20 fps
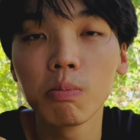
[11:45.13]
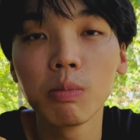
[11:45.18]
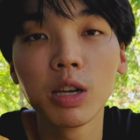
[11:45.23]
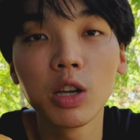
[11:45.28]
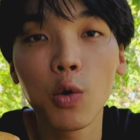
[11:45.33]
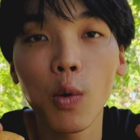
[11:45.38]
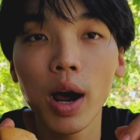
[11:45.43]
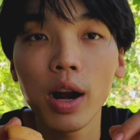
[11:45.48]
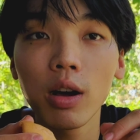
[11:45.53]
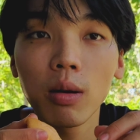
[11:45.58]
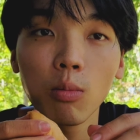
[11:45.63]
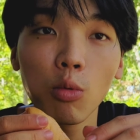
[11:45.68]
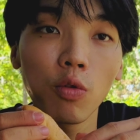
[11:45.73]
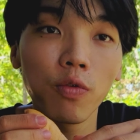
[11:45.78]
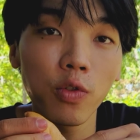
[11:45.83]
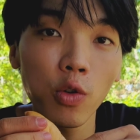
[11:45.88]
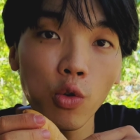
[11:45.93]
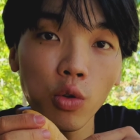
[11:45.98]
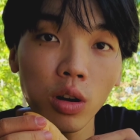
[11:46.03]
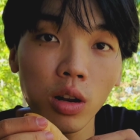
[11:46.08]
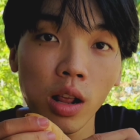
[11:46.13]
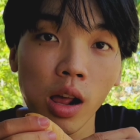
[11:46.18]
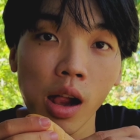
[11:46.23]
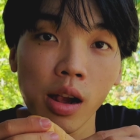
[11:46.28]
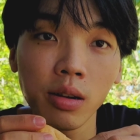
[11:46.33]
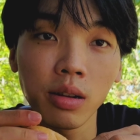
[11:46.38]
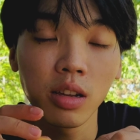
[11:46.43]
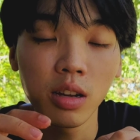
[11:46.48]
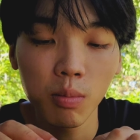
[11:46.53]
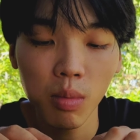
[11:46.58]
mình quay được một phút
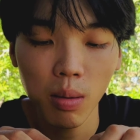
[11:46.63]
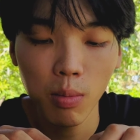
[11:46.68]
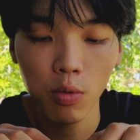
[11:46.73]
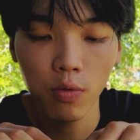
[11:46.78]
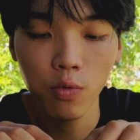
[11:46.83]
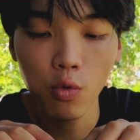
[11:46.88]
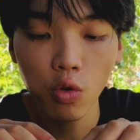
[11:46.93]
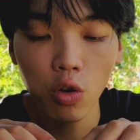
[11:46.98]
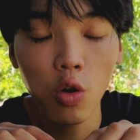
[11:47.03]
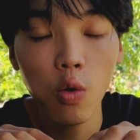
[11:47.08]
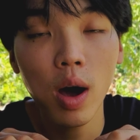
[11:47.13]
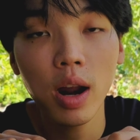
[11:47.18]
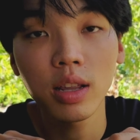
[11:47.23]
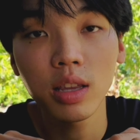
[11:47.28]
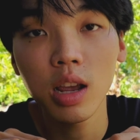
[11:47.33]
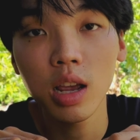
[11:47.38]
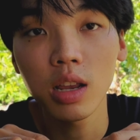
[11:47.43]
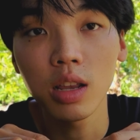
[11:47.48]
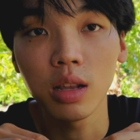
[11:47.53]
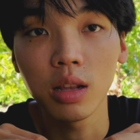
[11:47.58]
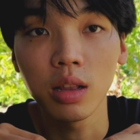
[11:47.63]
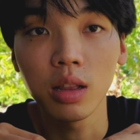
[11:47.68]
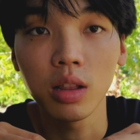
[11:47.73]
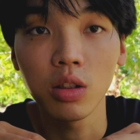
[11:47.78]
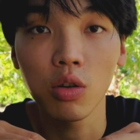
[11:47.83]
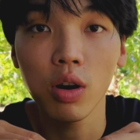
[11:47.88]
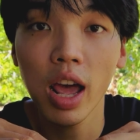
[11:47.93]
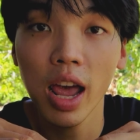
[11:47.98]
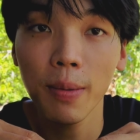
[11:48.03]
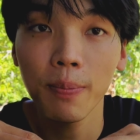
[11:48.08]
nhưng mà một phút nó hoàn chỉnh
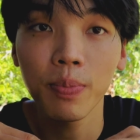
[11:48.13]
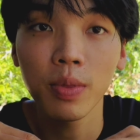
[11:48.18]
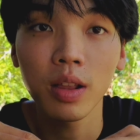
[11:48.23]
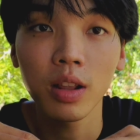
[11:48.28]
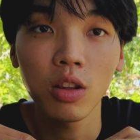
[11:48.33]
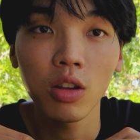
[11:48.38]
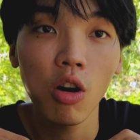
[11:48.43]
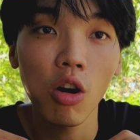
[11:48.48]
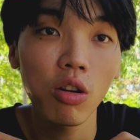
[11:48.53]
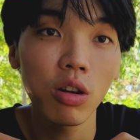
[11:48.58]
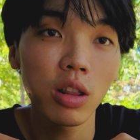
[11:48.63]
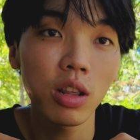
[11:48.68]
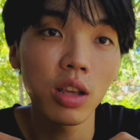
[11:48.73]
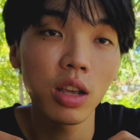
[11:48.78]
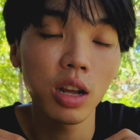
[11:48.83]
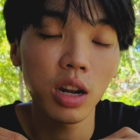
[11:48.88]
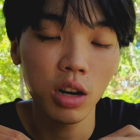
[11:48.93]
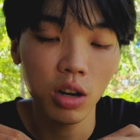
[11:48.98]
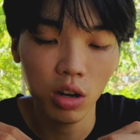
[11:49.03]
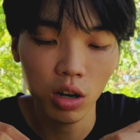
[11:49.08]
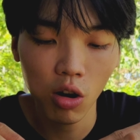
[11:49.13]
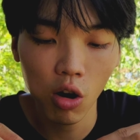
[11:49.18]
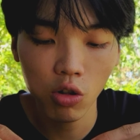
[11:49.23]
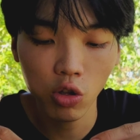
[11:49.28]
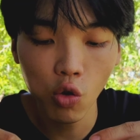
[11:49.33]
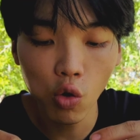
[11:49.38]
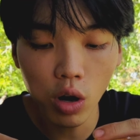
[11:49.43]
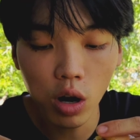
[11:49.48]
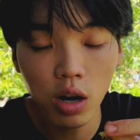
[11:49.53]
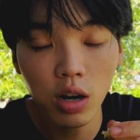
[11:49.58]
nó đẹp còn thì à,
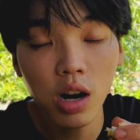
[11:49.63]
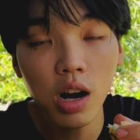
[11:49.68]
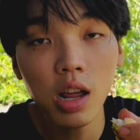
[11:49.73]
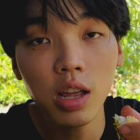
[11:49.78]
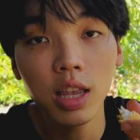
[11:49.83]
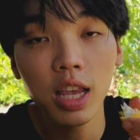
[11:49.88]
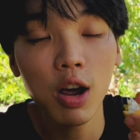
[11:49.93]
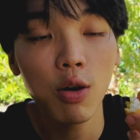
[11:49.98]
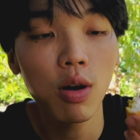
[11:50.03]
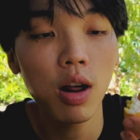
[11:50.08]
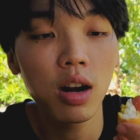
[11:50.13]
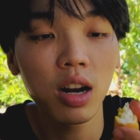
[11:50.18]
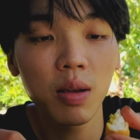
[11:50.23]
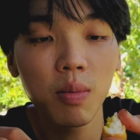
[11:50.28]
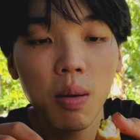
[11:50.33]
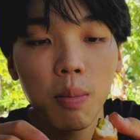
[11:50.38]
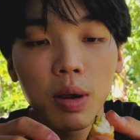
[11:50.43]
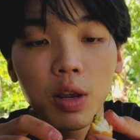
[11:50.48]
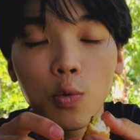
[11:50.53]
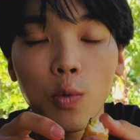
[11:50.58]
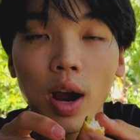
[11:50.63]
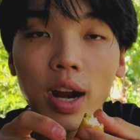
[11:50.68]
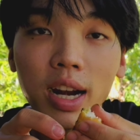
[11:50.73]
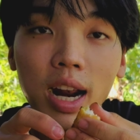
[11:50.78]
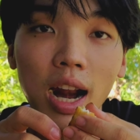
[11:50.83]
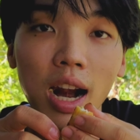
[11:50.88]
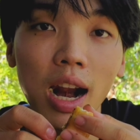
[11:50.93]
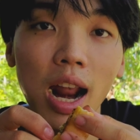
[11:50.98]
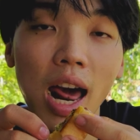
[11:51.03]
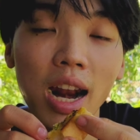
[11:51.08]
còn tốt hơn rất là nhiều lần khi mà mình quay
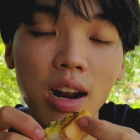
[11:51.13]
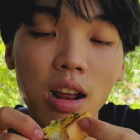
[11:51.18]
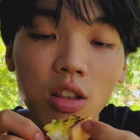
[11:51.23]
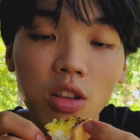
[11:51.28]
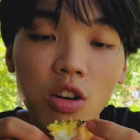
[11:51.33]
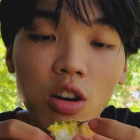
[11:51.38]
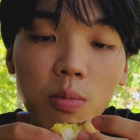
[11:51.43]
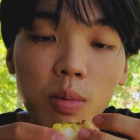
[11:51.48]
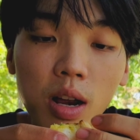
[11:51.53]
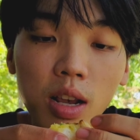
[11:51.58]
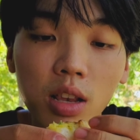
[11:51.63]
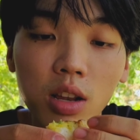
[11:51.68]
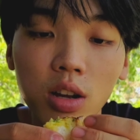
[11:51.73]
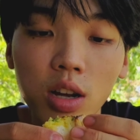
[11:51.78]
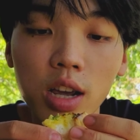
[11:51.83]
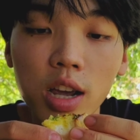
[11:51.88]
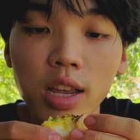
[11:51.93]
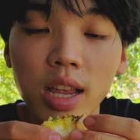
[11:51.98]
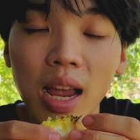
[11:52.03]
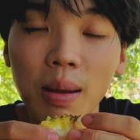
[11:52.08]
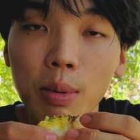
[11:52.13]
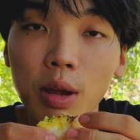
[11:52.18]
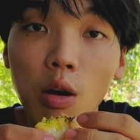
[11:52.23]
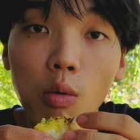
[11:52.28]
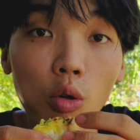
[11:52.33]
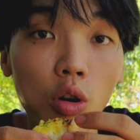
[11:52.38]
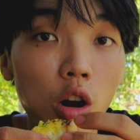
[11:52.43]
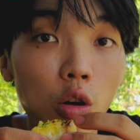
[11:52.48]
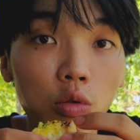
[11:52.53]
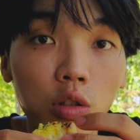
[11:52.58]
tràn lan các thứ mà những cái hình ảnh mình
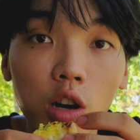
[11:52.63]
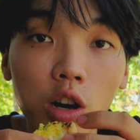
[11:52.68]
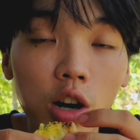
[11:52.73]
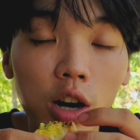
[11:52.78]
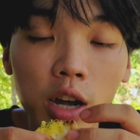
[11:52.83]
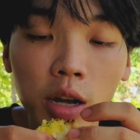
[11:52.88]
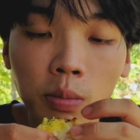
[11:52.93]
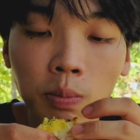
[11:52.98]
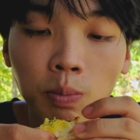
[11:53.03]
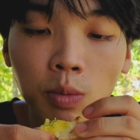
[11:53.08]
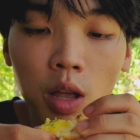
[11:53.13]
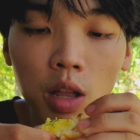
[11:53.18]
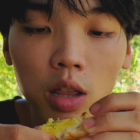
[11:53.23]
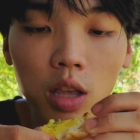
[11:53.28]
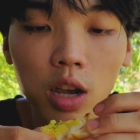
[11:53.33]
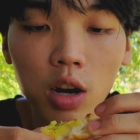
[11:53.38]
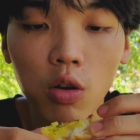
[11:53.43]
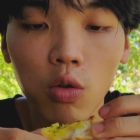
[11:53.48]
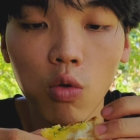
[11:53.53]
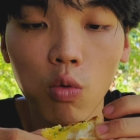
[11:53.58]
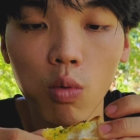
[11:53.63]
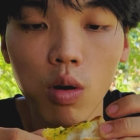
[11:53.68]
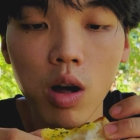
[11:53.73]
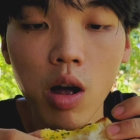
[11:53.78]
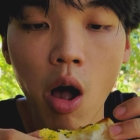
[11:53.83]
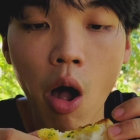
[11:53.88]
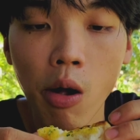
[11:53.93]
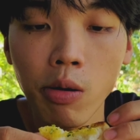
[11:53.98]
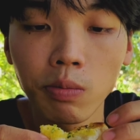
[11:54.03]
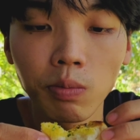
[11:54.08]
không có đầu tư ấy thì nó cũng
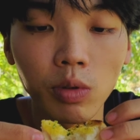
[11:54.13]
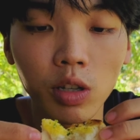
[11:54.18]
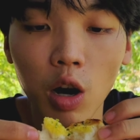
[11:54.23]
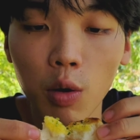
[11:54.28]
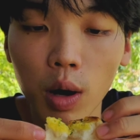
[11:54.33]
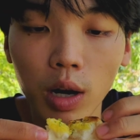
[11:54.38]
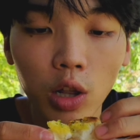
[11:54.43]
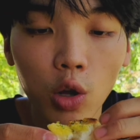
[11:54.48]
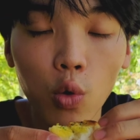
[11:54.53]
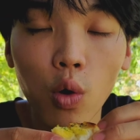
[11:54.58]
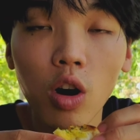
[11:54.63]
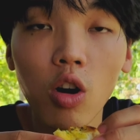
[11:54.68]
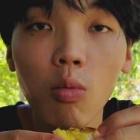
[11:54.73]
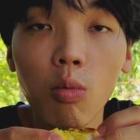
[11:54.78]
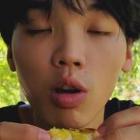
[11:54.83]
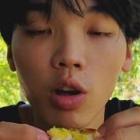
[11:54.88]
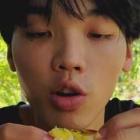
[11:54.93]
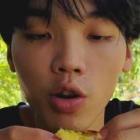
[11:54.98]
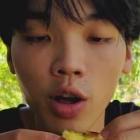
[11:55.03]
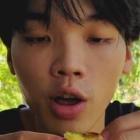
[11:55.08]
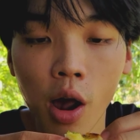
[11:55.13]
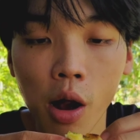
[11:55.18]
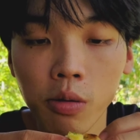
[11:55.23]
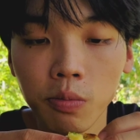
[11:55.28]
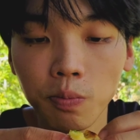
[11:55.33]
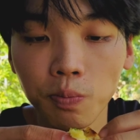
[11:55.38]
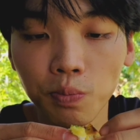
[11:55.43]
không ăn thua đâu mọi người